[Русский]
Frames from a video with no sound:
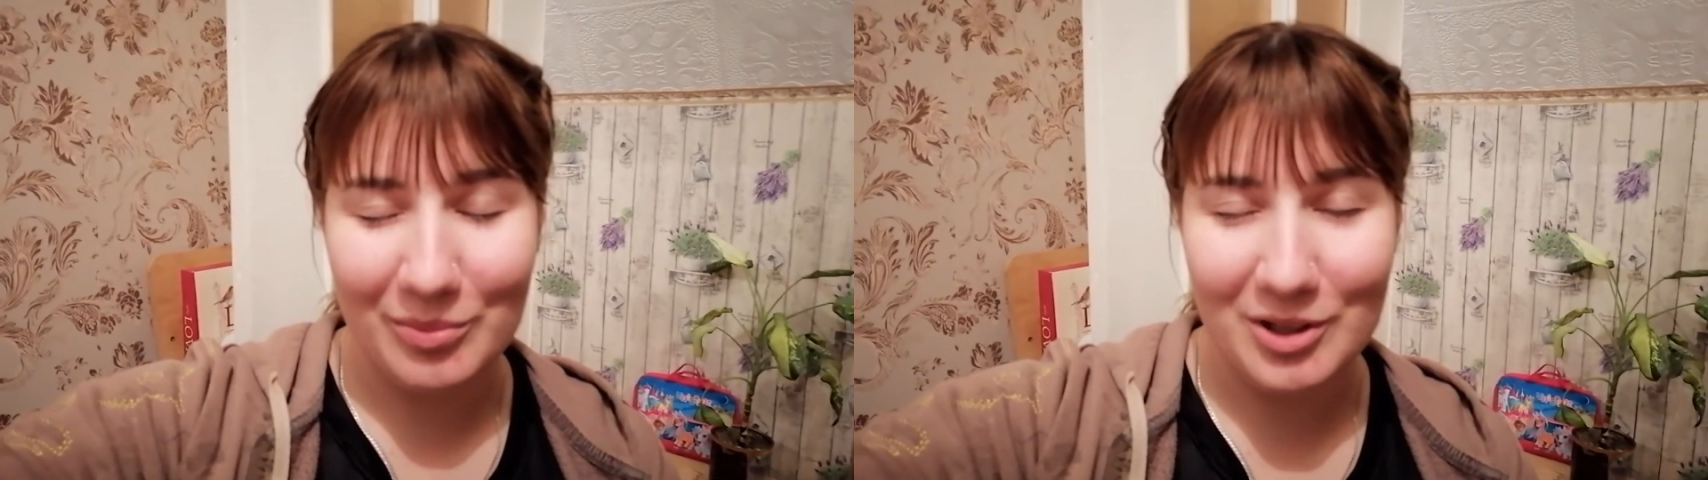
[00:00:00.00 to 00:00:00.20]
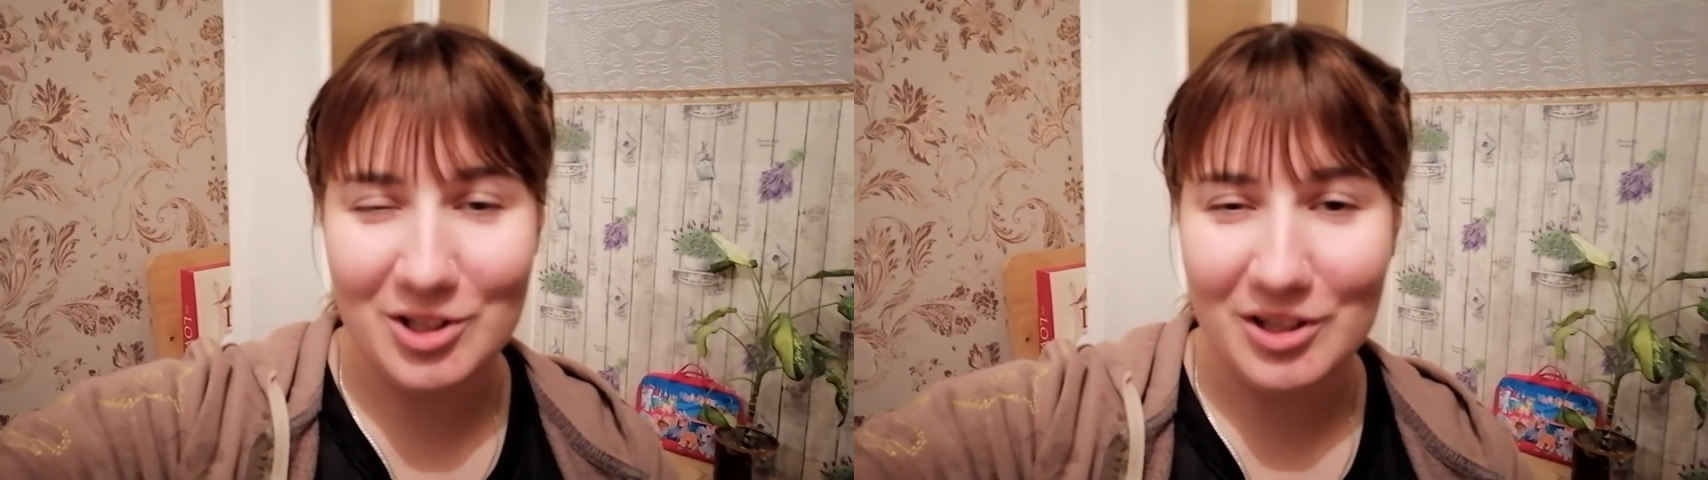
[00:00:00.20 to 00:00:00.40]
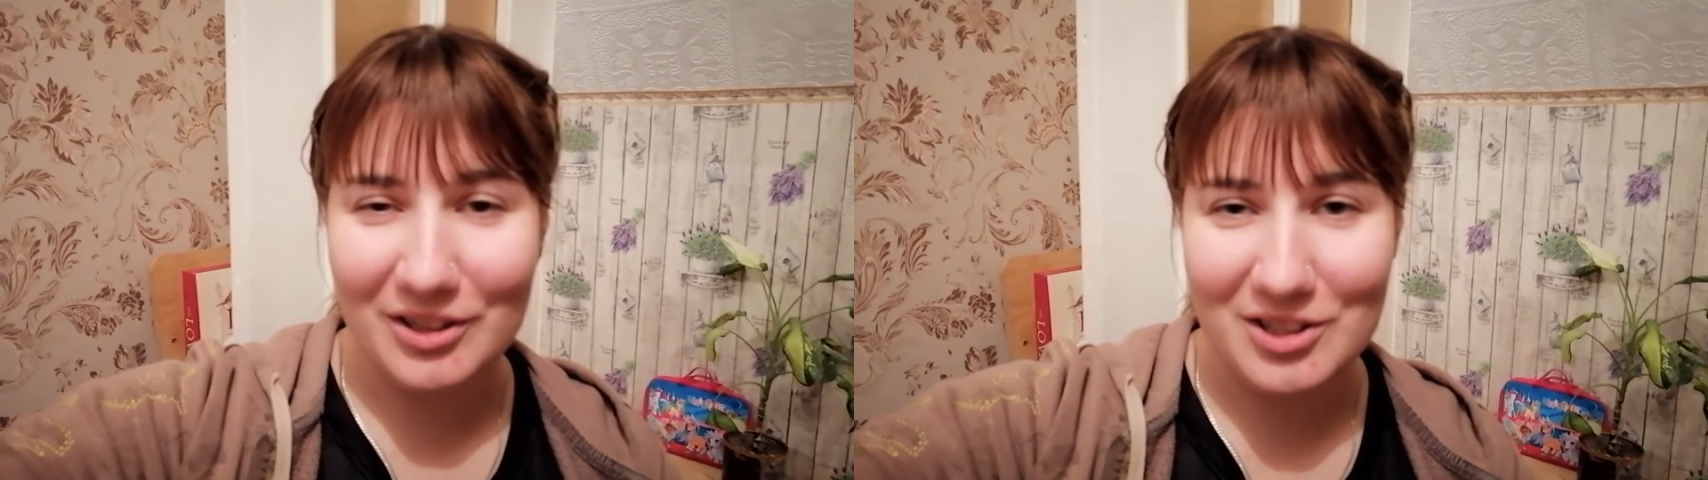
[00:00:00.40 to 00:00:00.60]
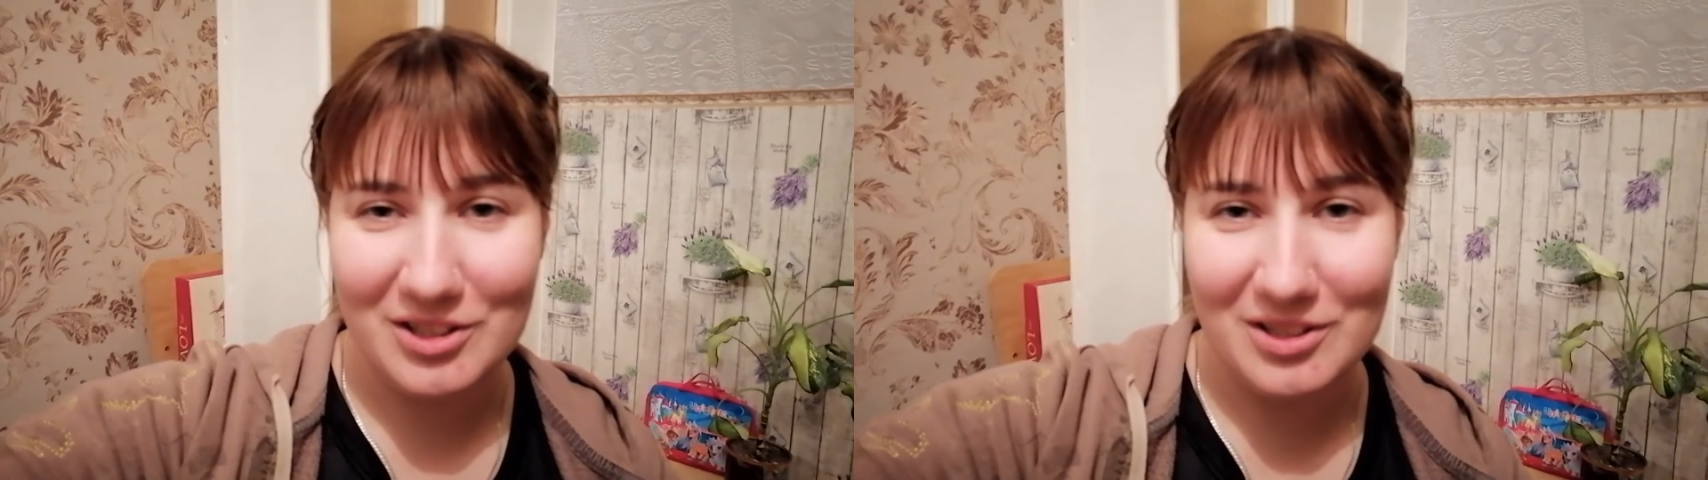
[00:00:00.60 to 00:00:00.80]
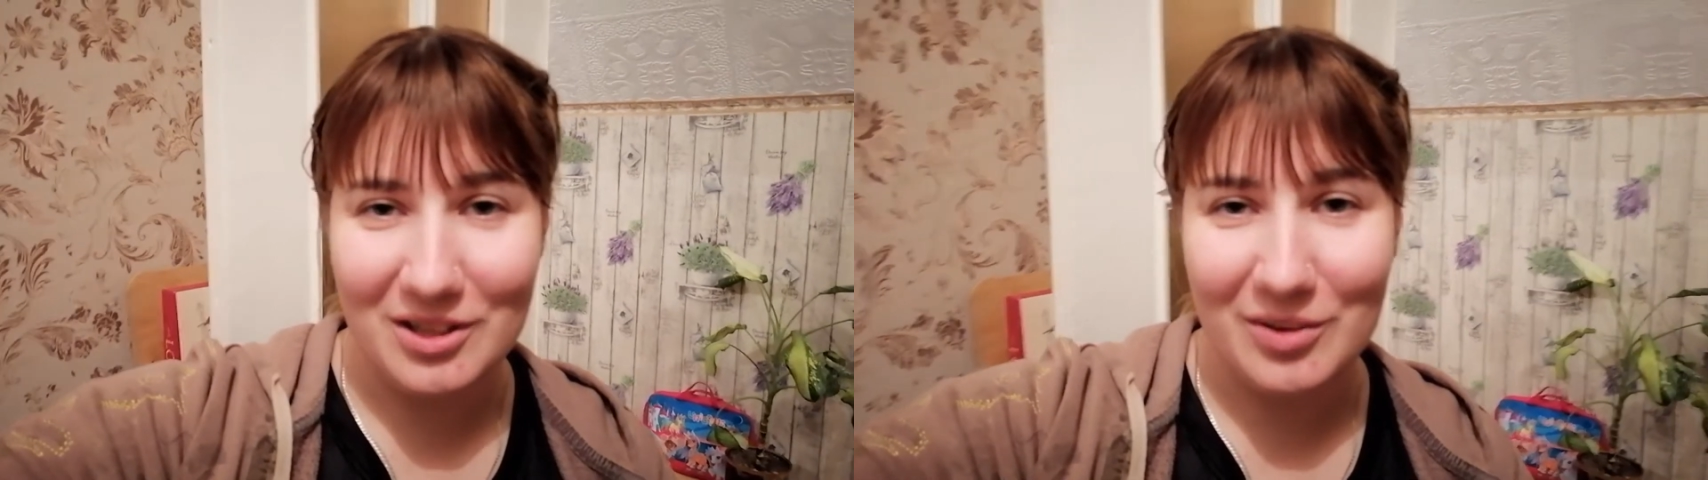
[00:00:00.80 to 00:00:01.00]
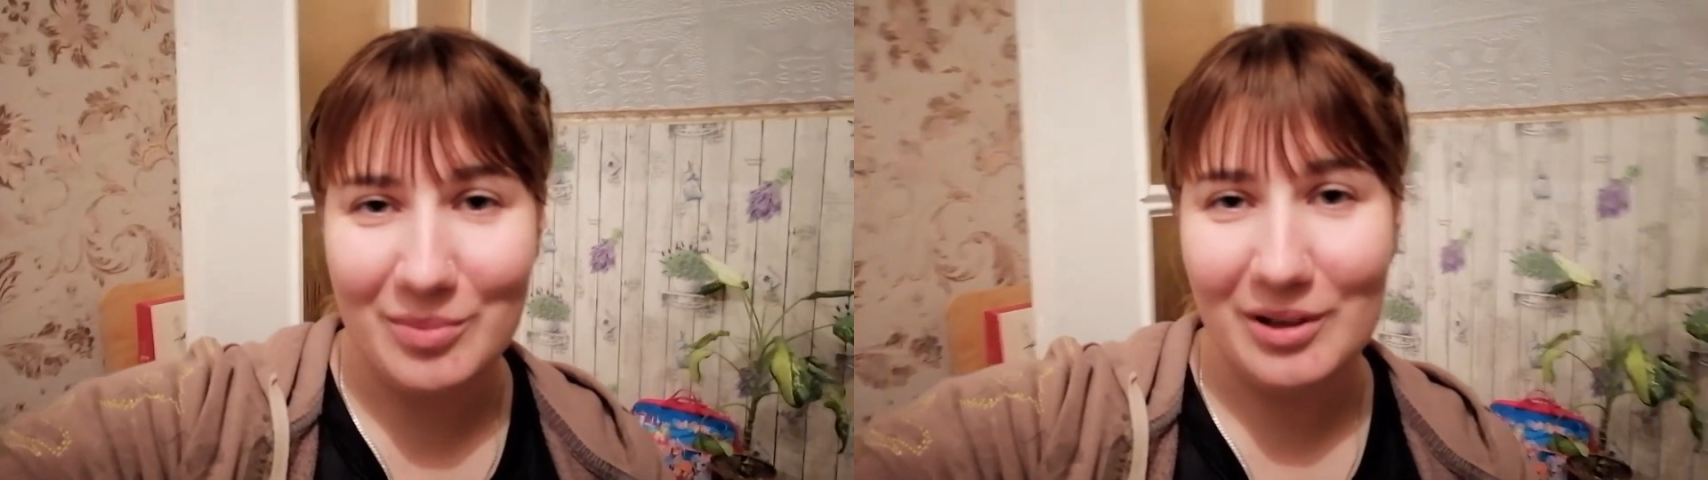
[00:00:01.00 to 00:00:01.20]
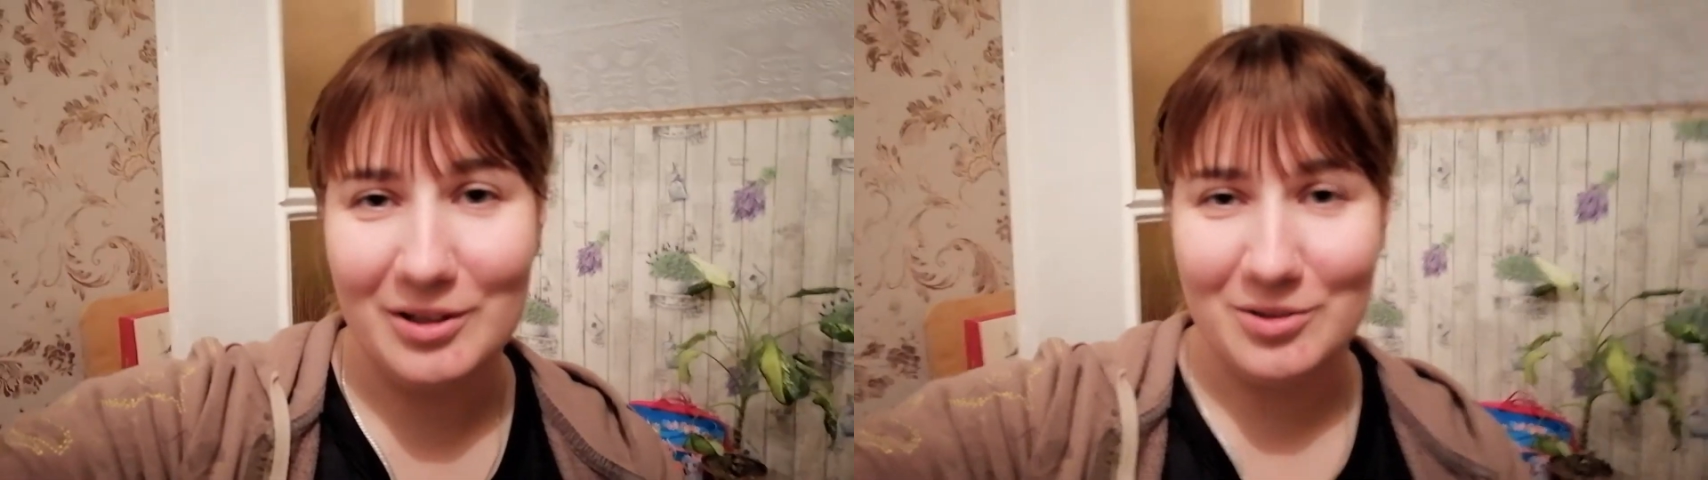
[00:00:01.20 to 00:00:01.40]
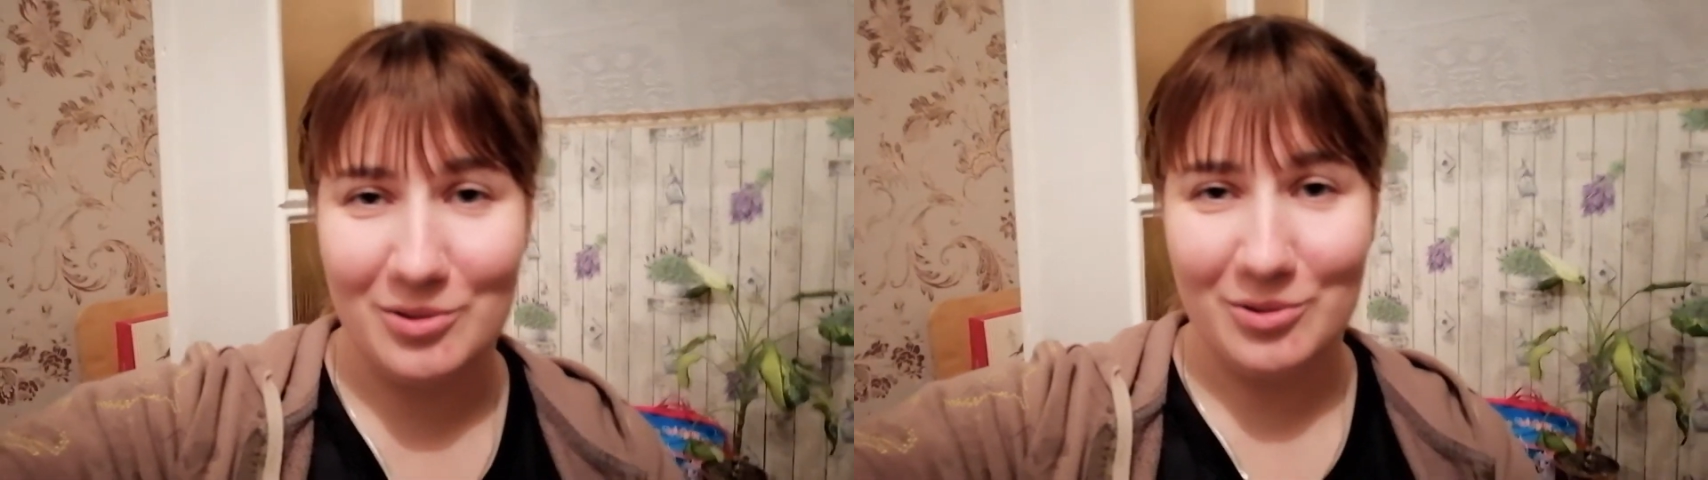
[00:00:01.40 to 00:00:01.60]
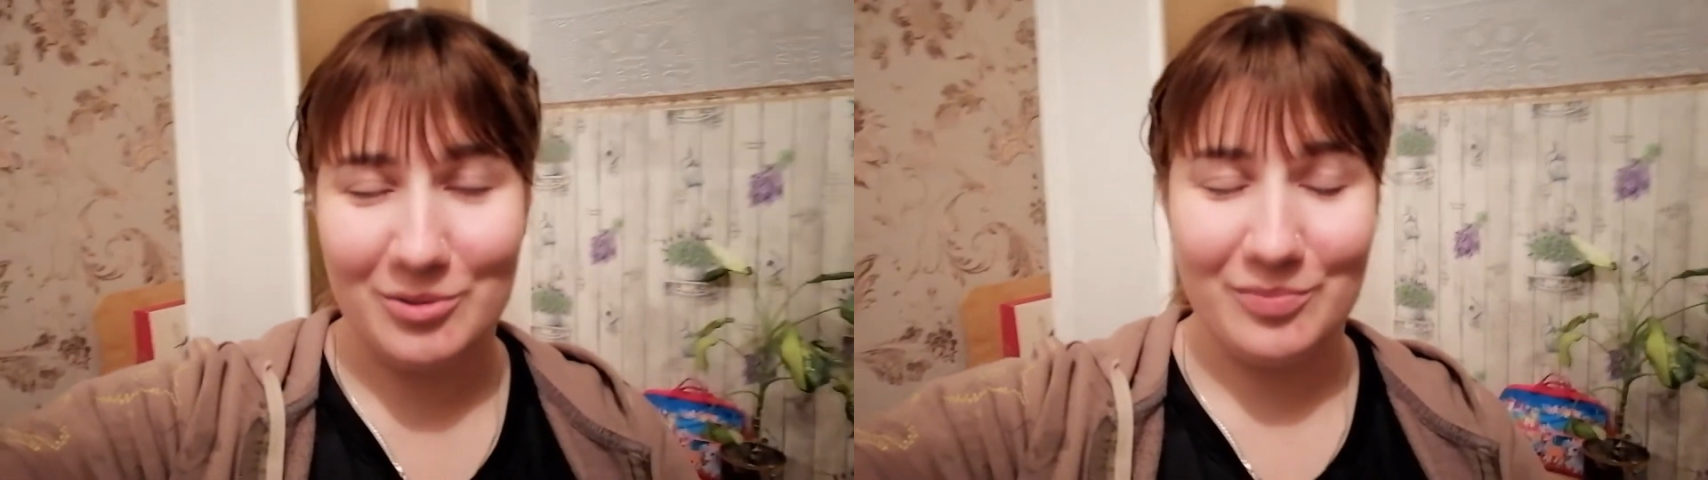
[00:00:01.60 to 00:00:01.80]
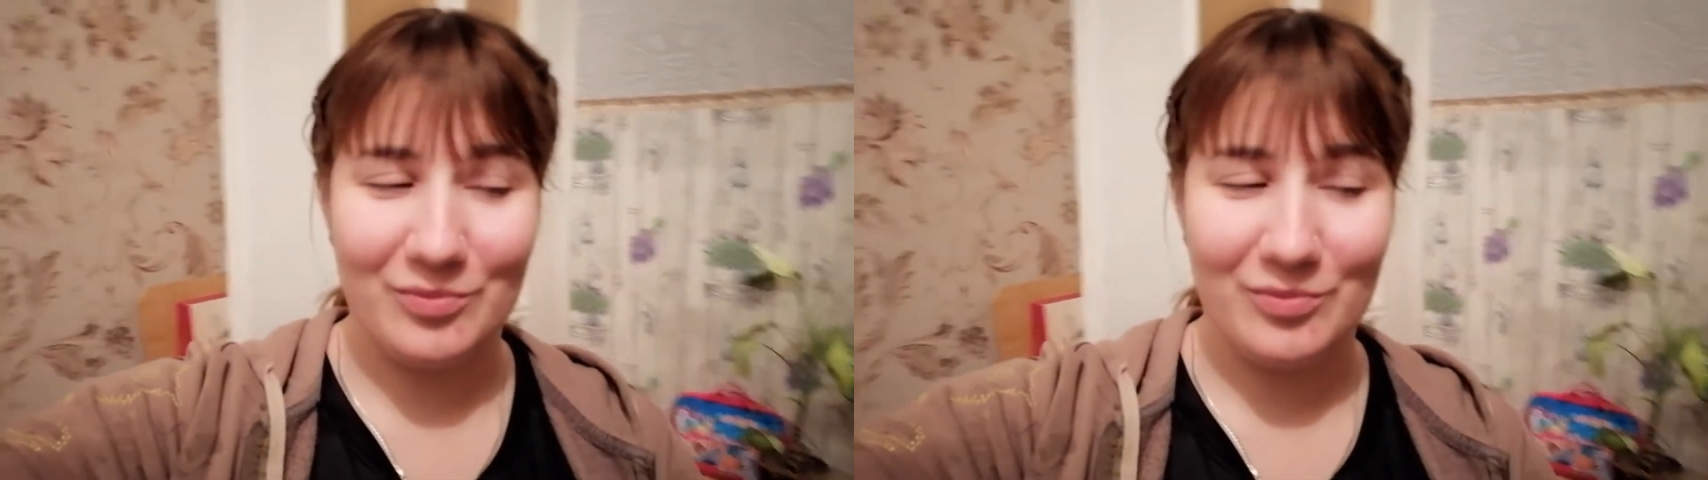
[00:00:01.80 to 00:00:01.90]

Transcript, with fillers: Меньше, конечно, стала болеть, но